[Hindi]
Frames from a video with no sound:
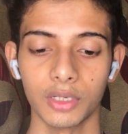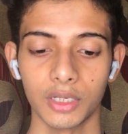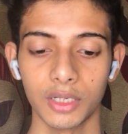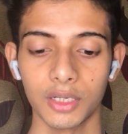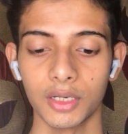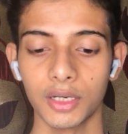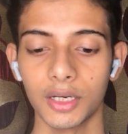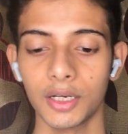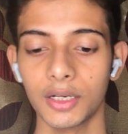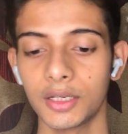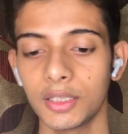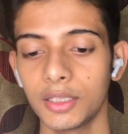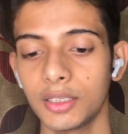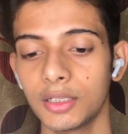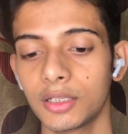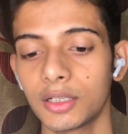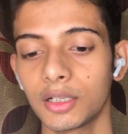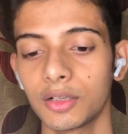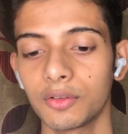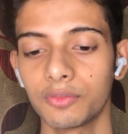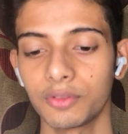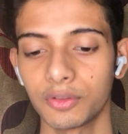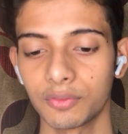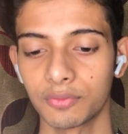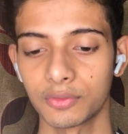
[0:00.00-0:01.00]
एटीन
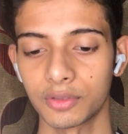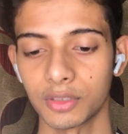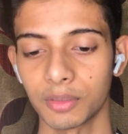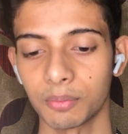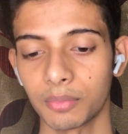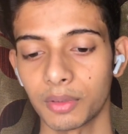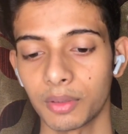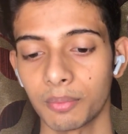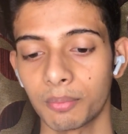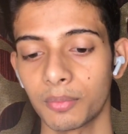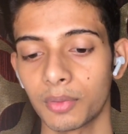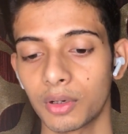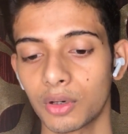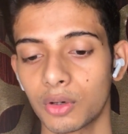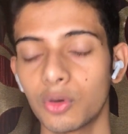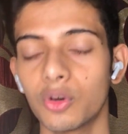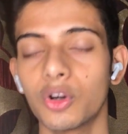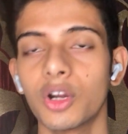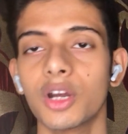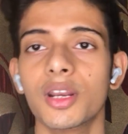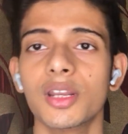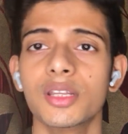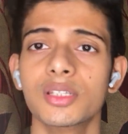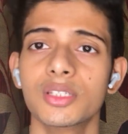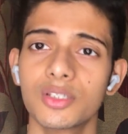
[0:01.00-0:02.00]
का फिफ्थ सेप्टेम्बर को
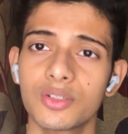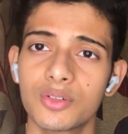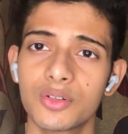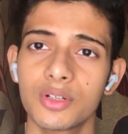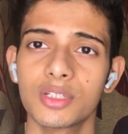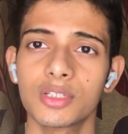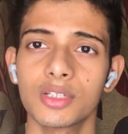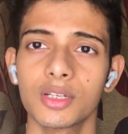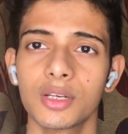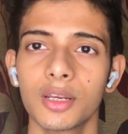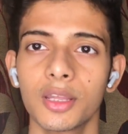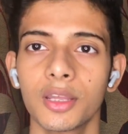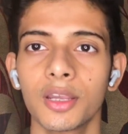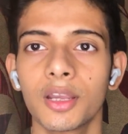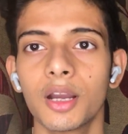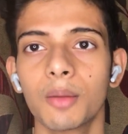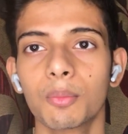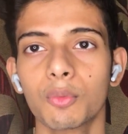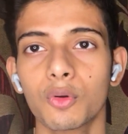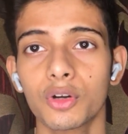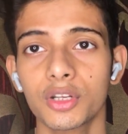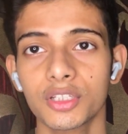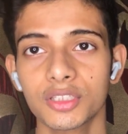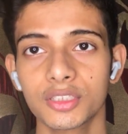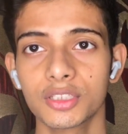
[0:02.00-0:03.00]
होगा रजिस्ट्रेशन लिंक
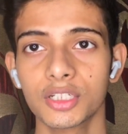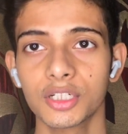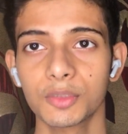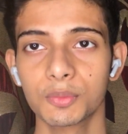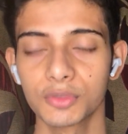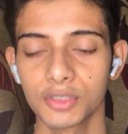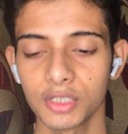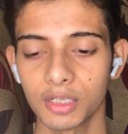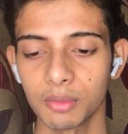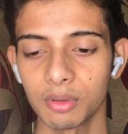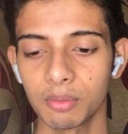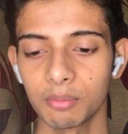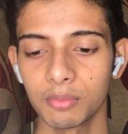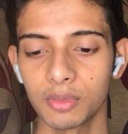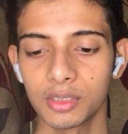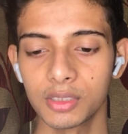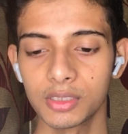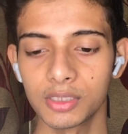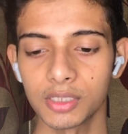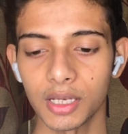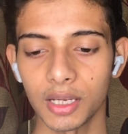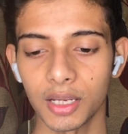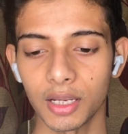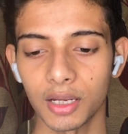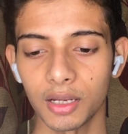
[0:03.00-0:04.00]
आपको डिस्क्रिप्शन में मिल
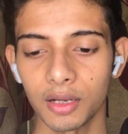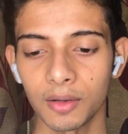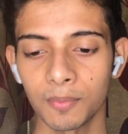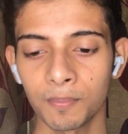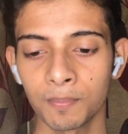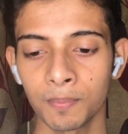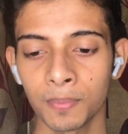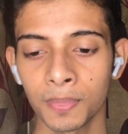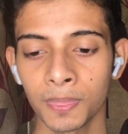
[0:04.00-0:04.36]
जाएगा